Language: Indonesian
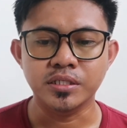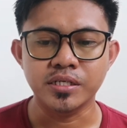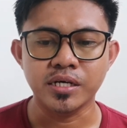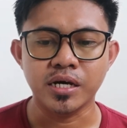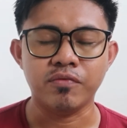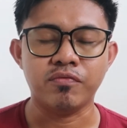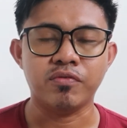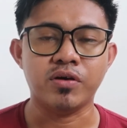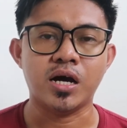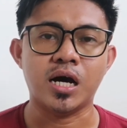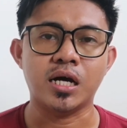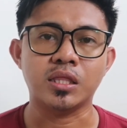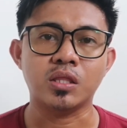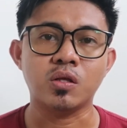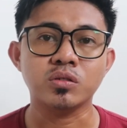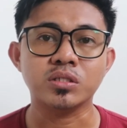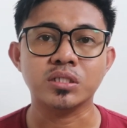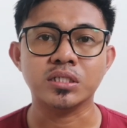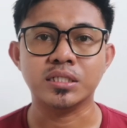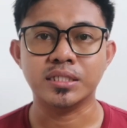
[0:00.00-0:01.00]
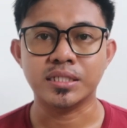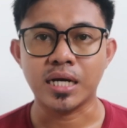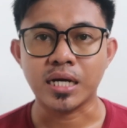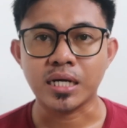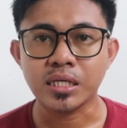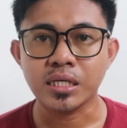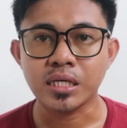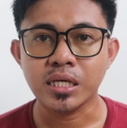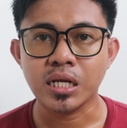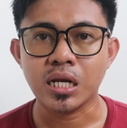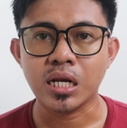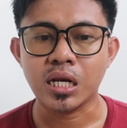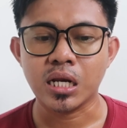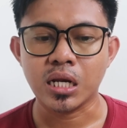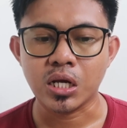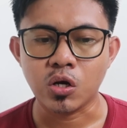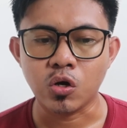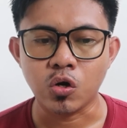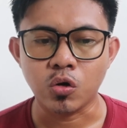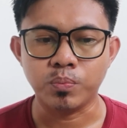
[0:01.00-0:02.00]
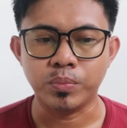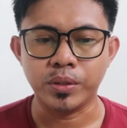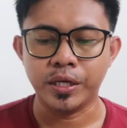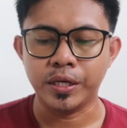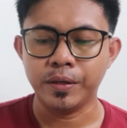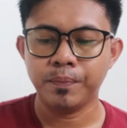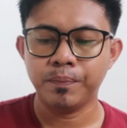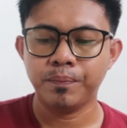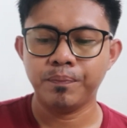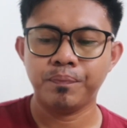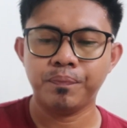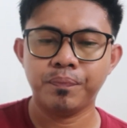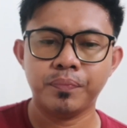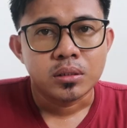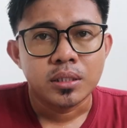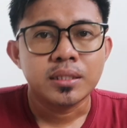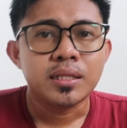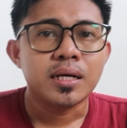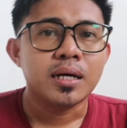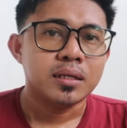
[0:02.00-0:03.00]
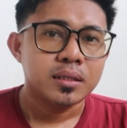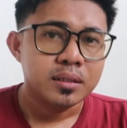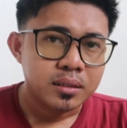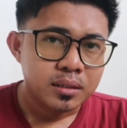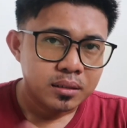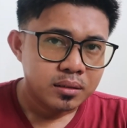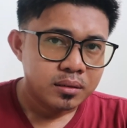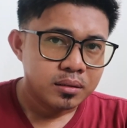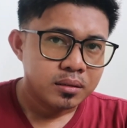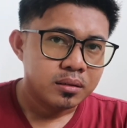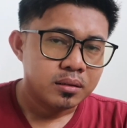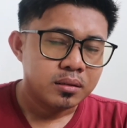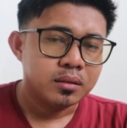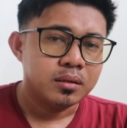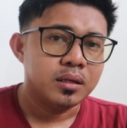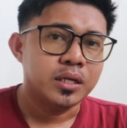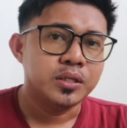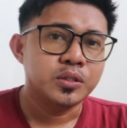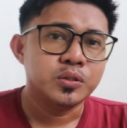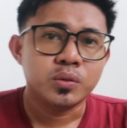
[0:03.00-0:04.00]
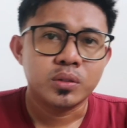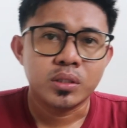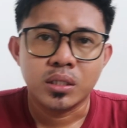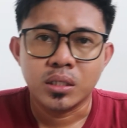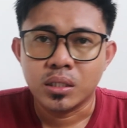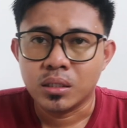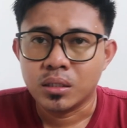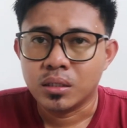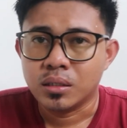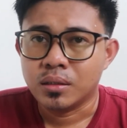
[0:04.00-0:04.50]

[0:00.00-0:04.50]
Java atau secangkir kopi. Kita lanjut ke